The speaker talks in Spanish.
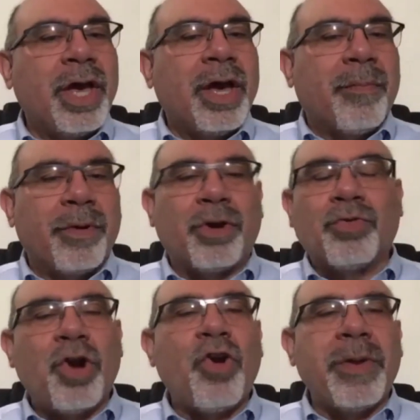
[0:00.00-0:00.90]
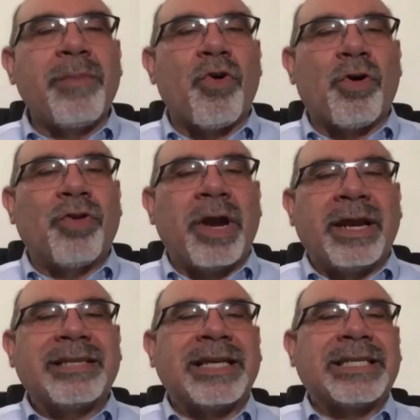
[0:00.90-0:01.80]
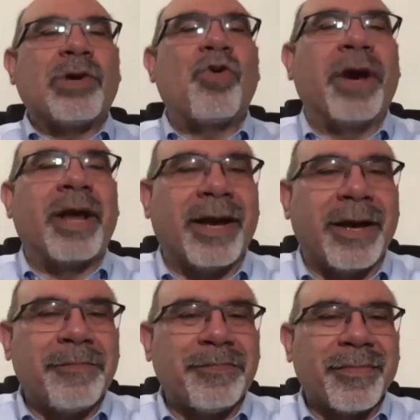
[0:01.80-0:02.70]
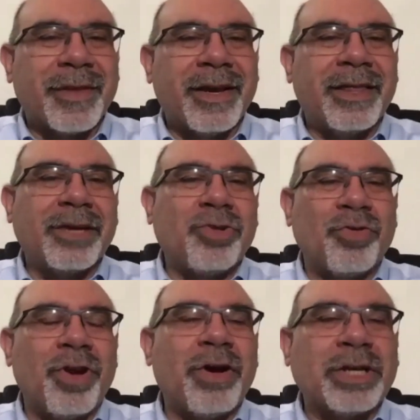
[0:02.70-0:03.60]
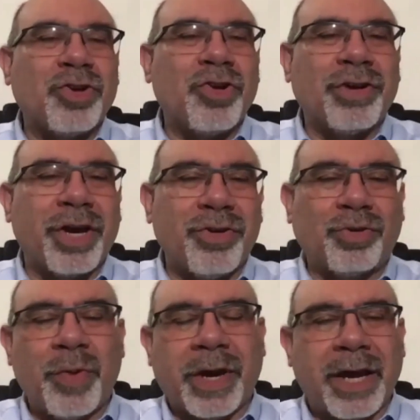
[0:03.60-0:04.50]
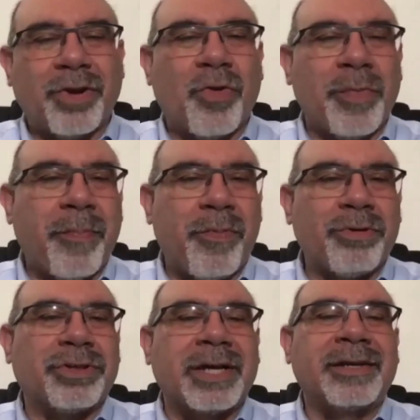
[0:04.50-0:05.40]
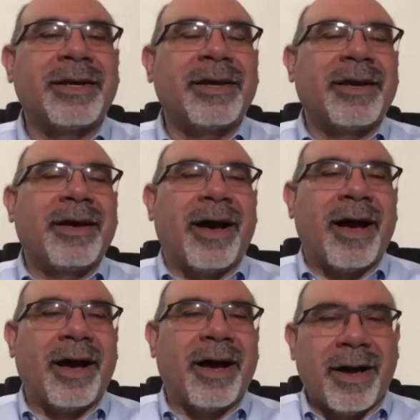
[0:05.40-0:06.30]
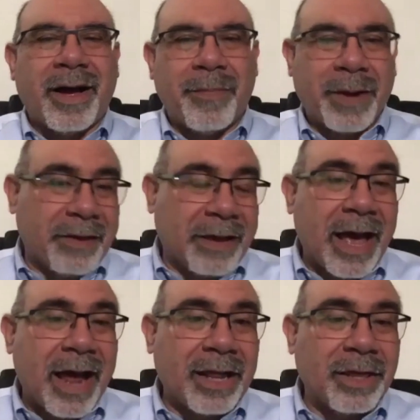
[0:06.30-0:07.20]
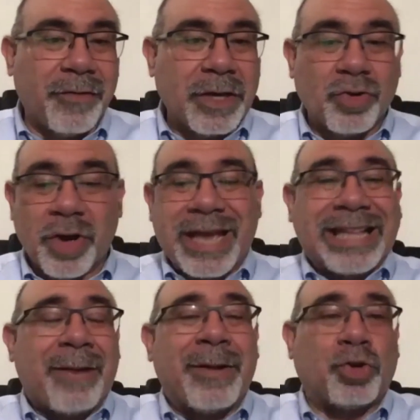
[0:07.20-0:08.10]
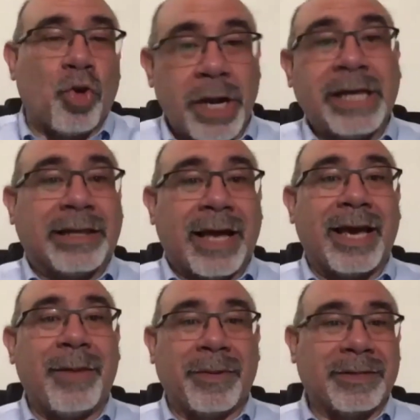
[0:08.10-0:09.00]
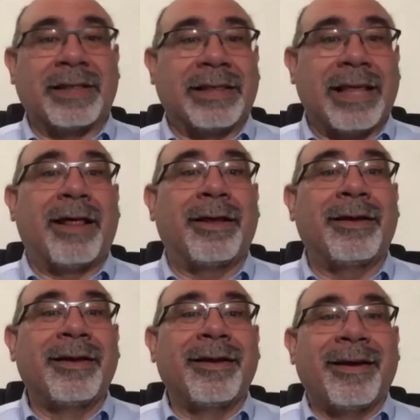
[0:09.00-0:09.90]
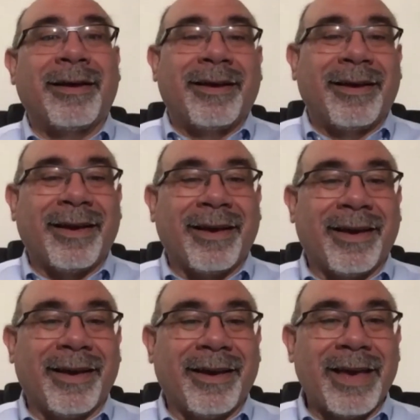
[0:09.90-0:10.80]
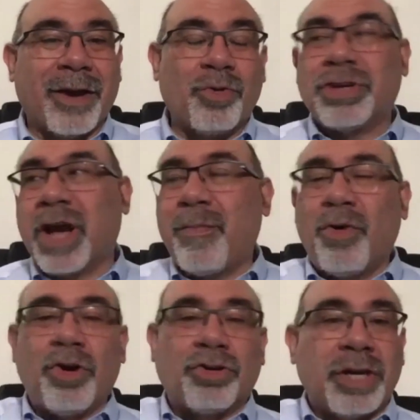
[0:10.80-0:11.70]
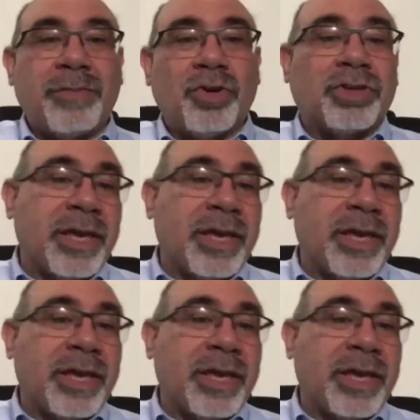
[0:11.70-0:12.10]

pero no es lo mismo cuando la iglesia se congrega. Y de hecho, en una ocasión que yo tuve que ir con mi esposa a, predicar al edificio y ella estaba solita ahí sentada eh, y escuchábamos los himnos que ya